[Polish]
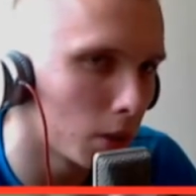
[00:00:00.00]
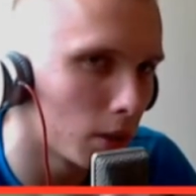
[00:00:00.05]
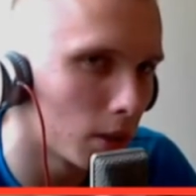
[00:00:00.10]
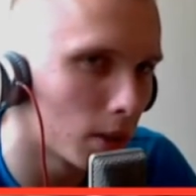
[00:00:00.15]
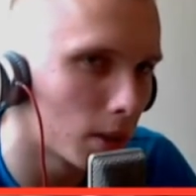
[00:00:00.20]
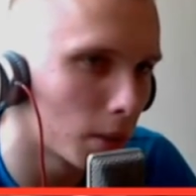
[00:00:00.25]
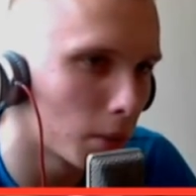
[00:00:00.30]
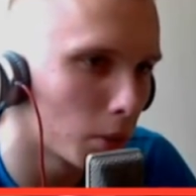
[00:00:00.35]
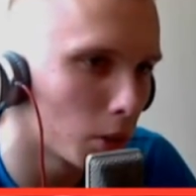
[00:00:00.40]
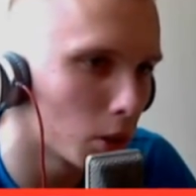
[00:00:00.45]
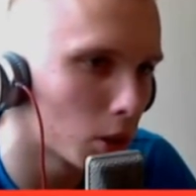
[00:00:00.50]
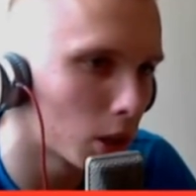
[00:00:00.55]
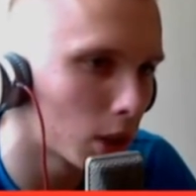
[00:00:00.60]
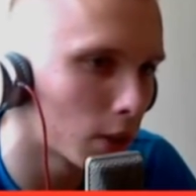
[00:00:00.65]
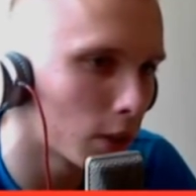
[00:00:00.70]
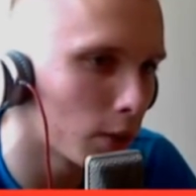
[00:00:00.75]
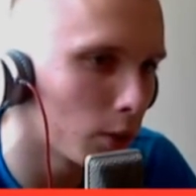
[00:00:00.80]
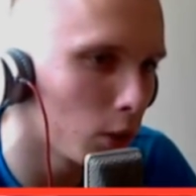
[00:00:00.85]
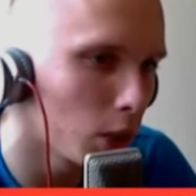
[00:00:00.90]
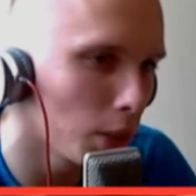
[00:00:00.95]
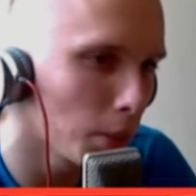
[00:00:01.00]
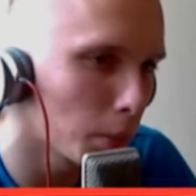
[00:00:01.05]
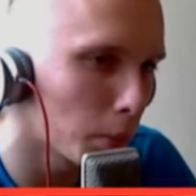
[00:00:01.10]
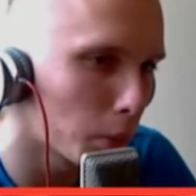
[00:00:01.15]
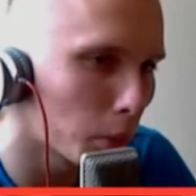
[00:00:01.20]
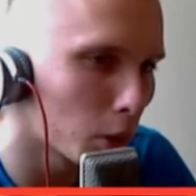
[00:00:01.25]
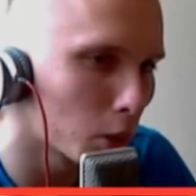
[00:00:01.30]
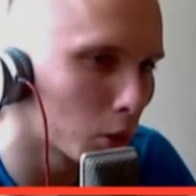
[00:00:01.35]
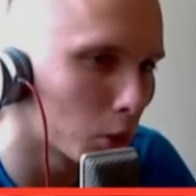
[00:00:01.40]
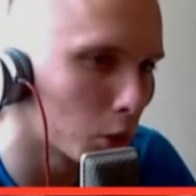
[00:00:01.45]
więc jak będziesz krwawił, to po
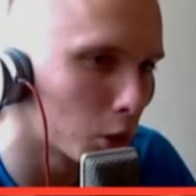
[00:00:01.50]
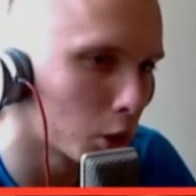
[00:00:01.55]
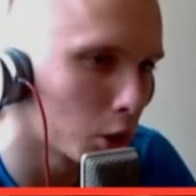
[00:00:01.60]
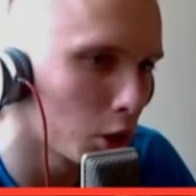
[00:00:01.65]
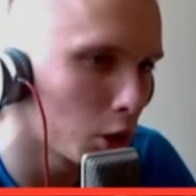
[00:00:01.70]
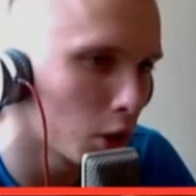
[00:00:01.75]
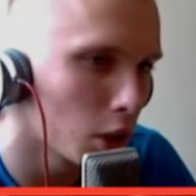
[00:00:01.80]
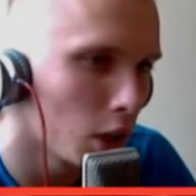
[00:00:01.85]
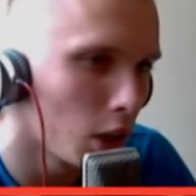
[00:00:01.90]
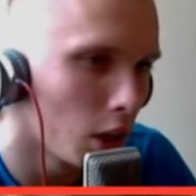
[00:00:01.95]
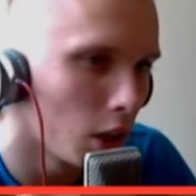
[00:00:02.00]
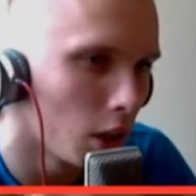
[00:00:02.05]
prostu krzycz.